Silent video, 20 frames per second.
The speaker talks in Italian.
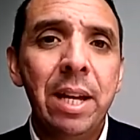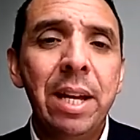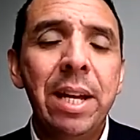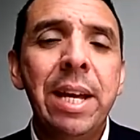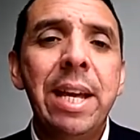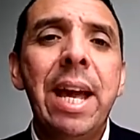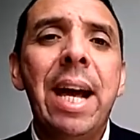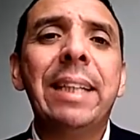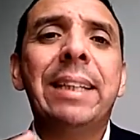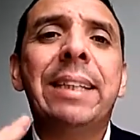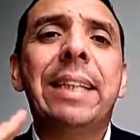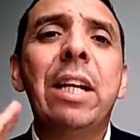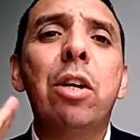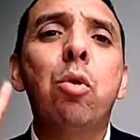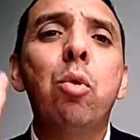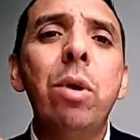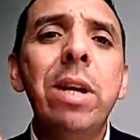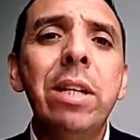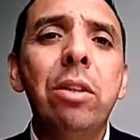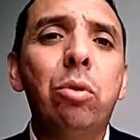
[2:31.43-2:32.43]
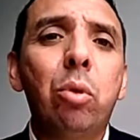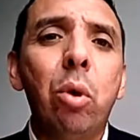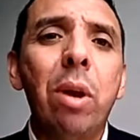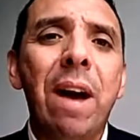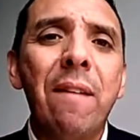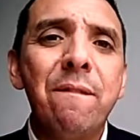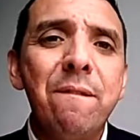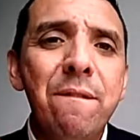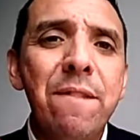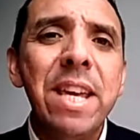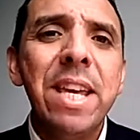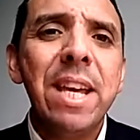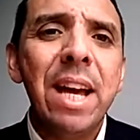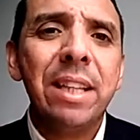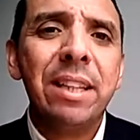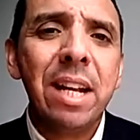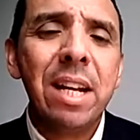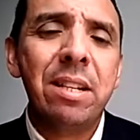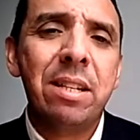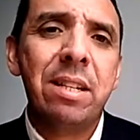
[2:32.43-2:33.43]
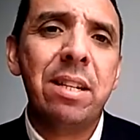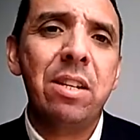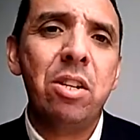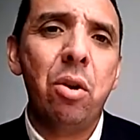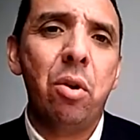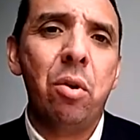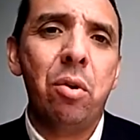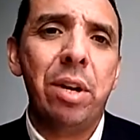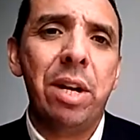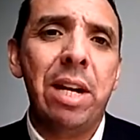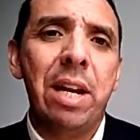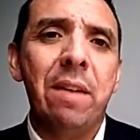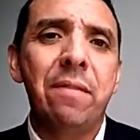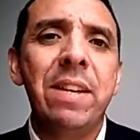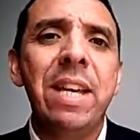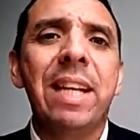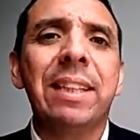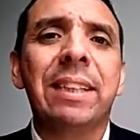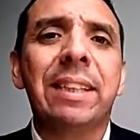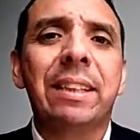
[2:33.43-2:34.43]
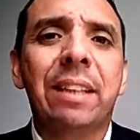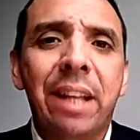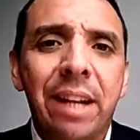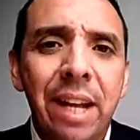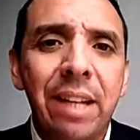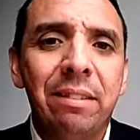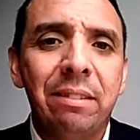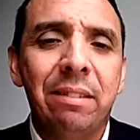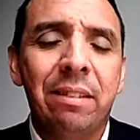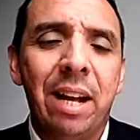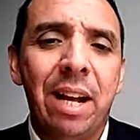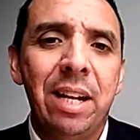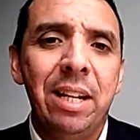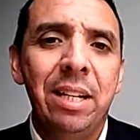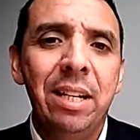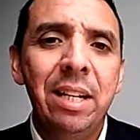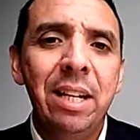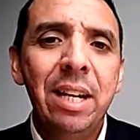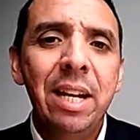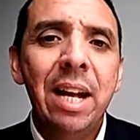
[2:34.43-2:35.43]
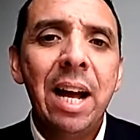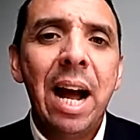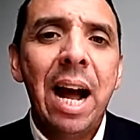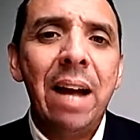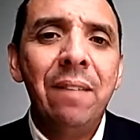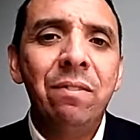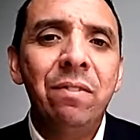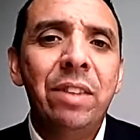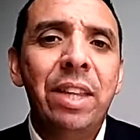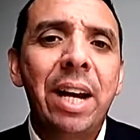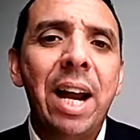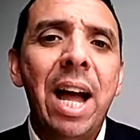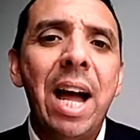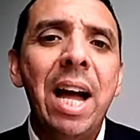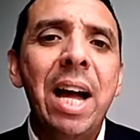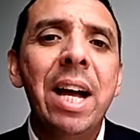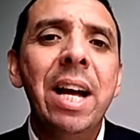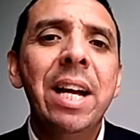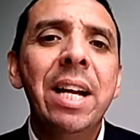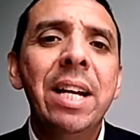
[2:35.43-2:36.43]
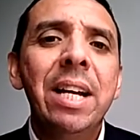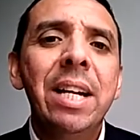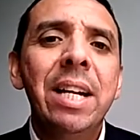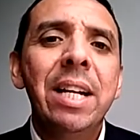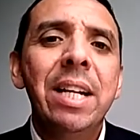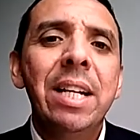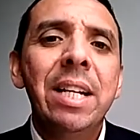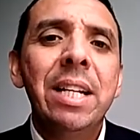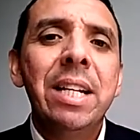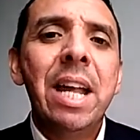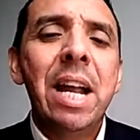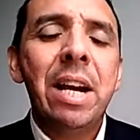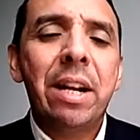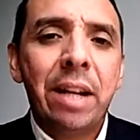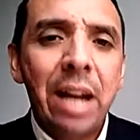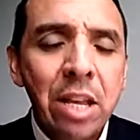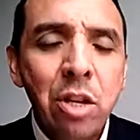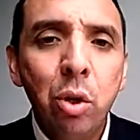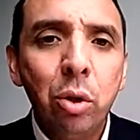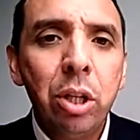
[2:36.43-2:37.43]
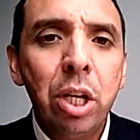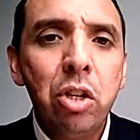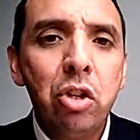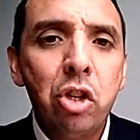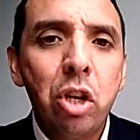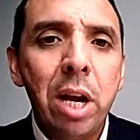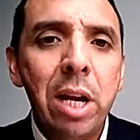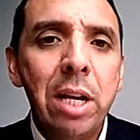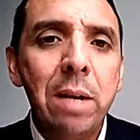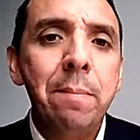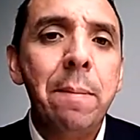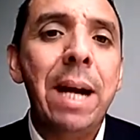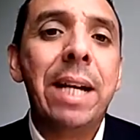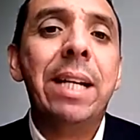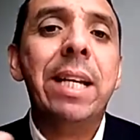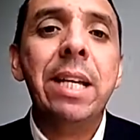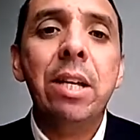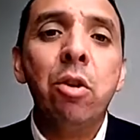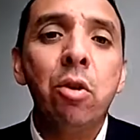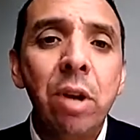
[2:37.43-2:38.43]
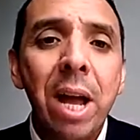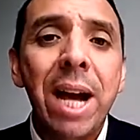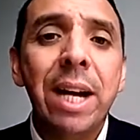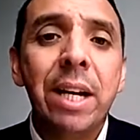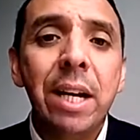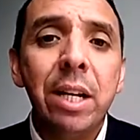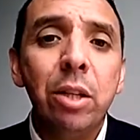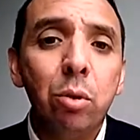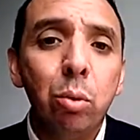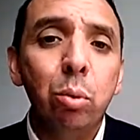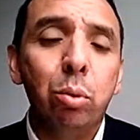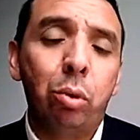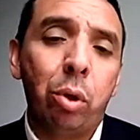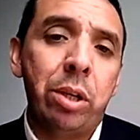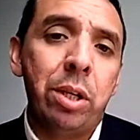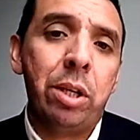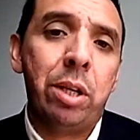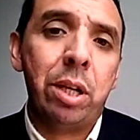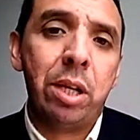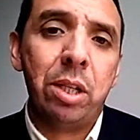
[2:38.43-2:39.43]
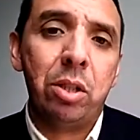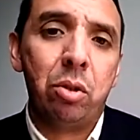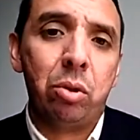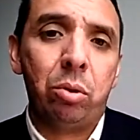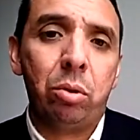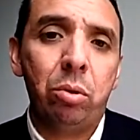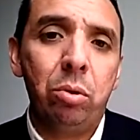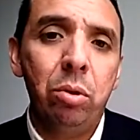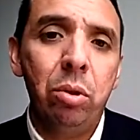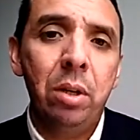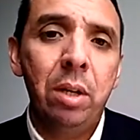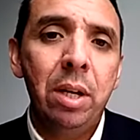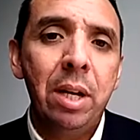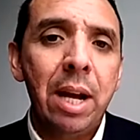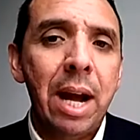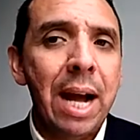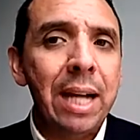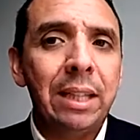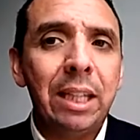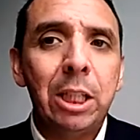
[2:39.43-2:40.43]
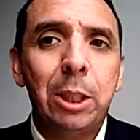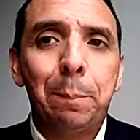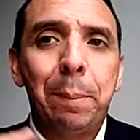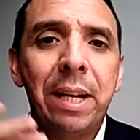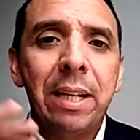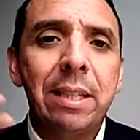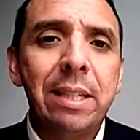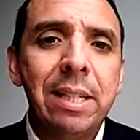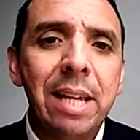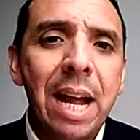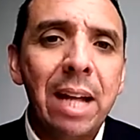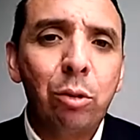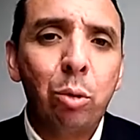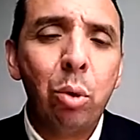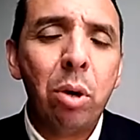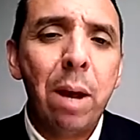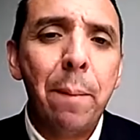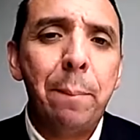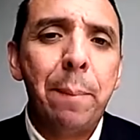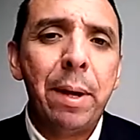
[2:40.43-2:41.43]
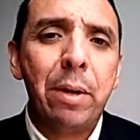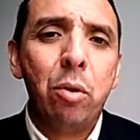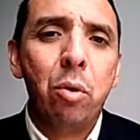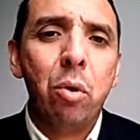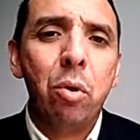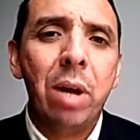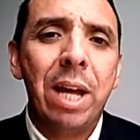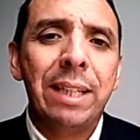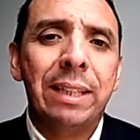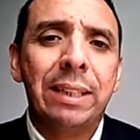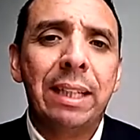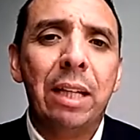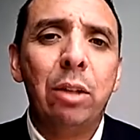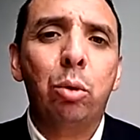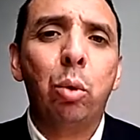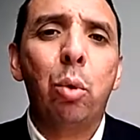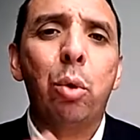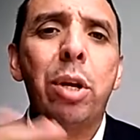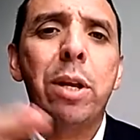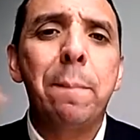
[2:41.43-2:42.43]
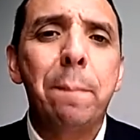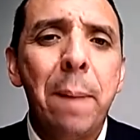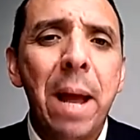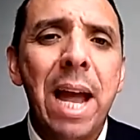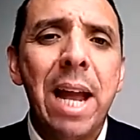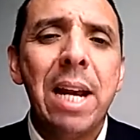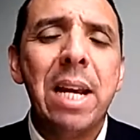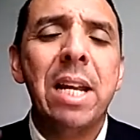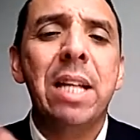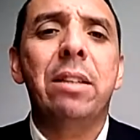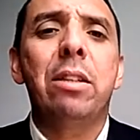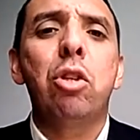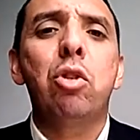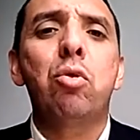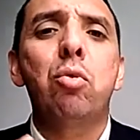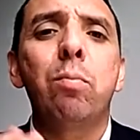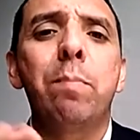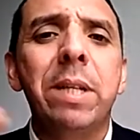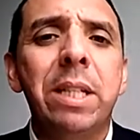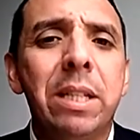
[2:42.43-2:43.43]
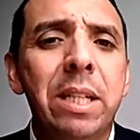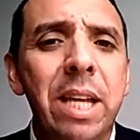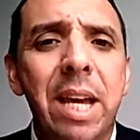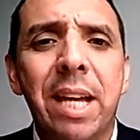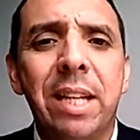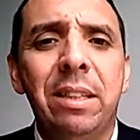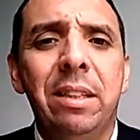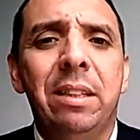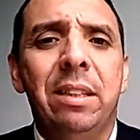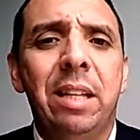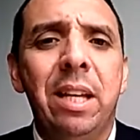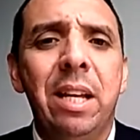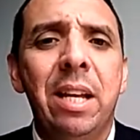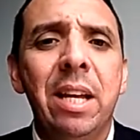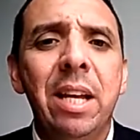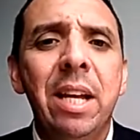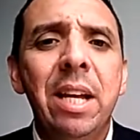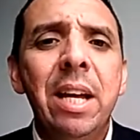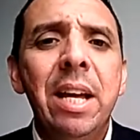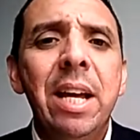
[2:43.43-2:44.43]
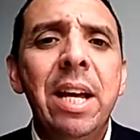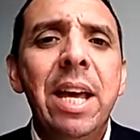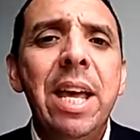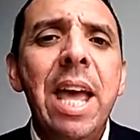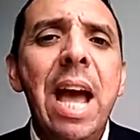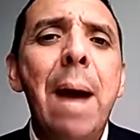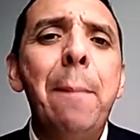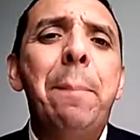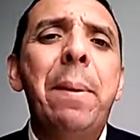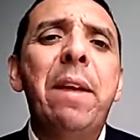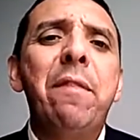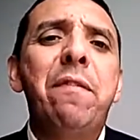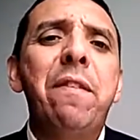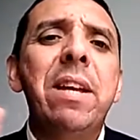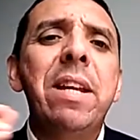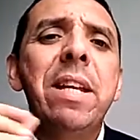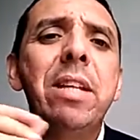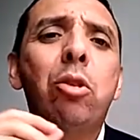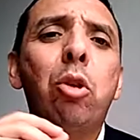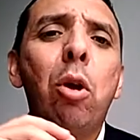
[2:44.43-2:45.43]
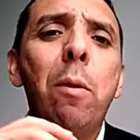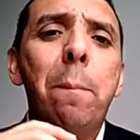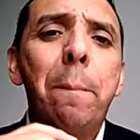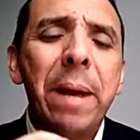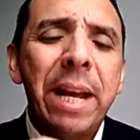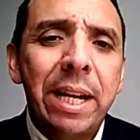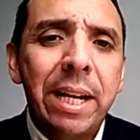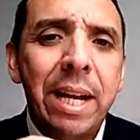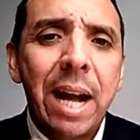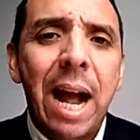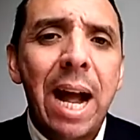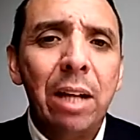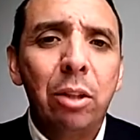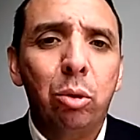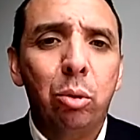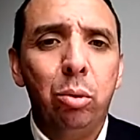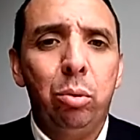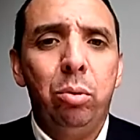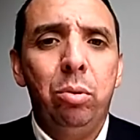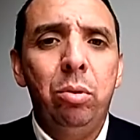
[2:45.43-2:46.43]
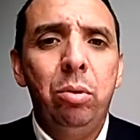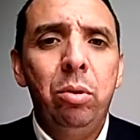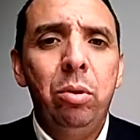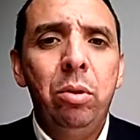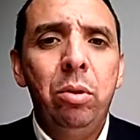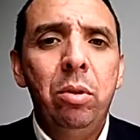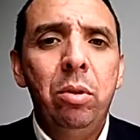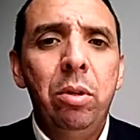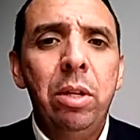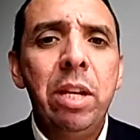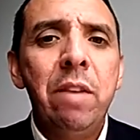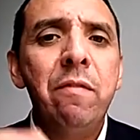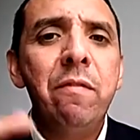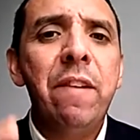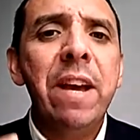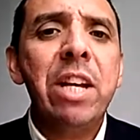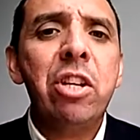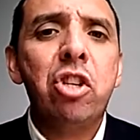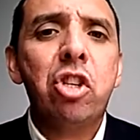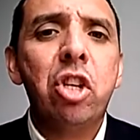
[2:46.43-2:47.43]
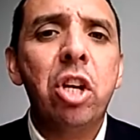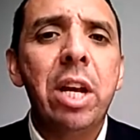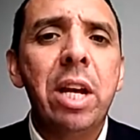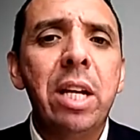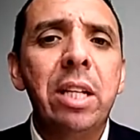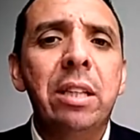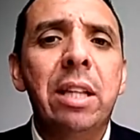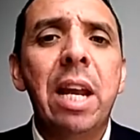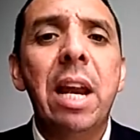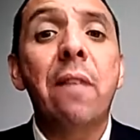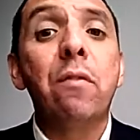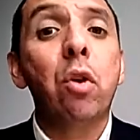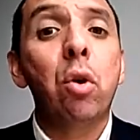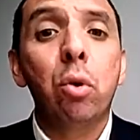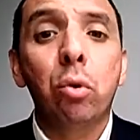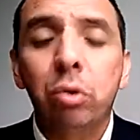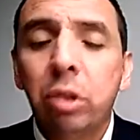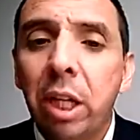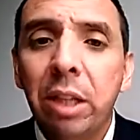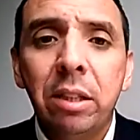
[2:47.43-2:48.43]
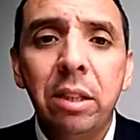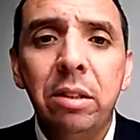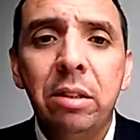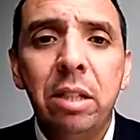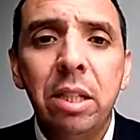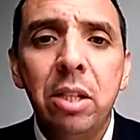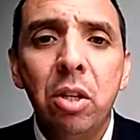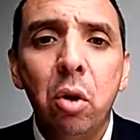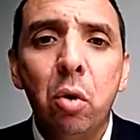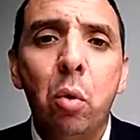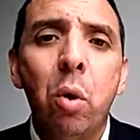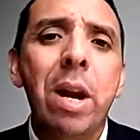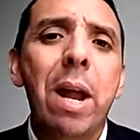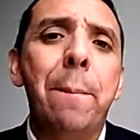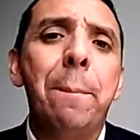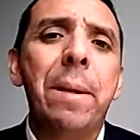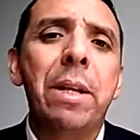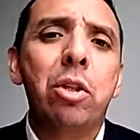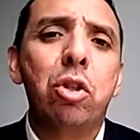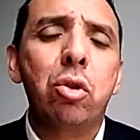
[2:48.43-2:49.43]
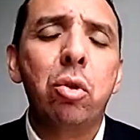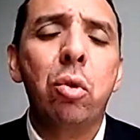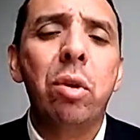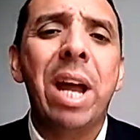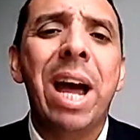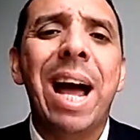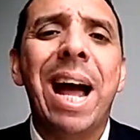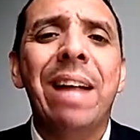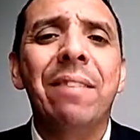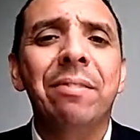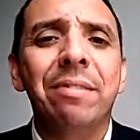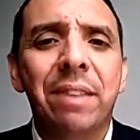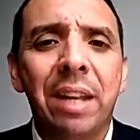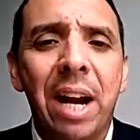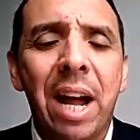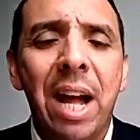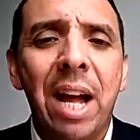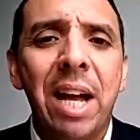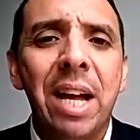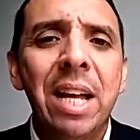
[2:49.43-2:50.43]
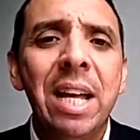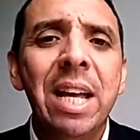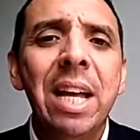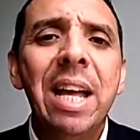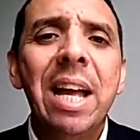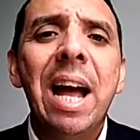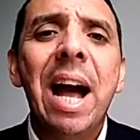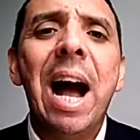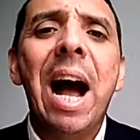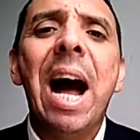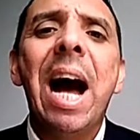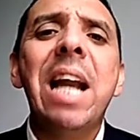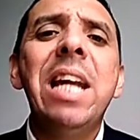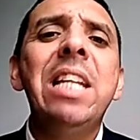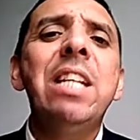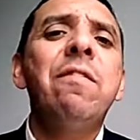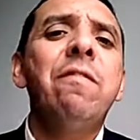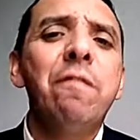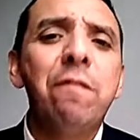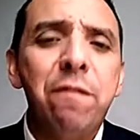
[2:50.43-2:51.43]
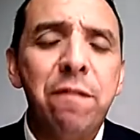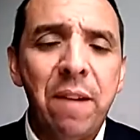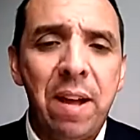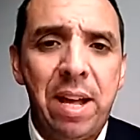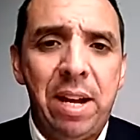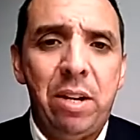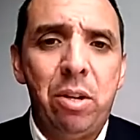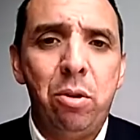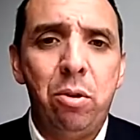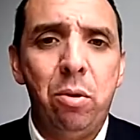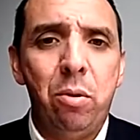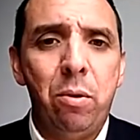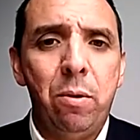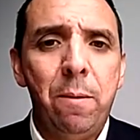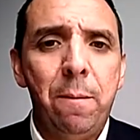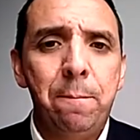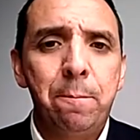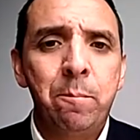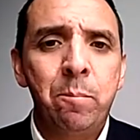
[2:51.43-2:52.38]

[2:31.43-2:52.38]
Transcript: e ha seguito la via del Signore, la via stretta, andrà nel regno dei cieli, ma chi non ha creduto in Cristo, ha disprezzato la parola, è stato ribelle, disubbidiente e ha preferito il peccato invece della volontà di Dio, quella persona andrà all'inferno.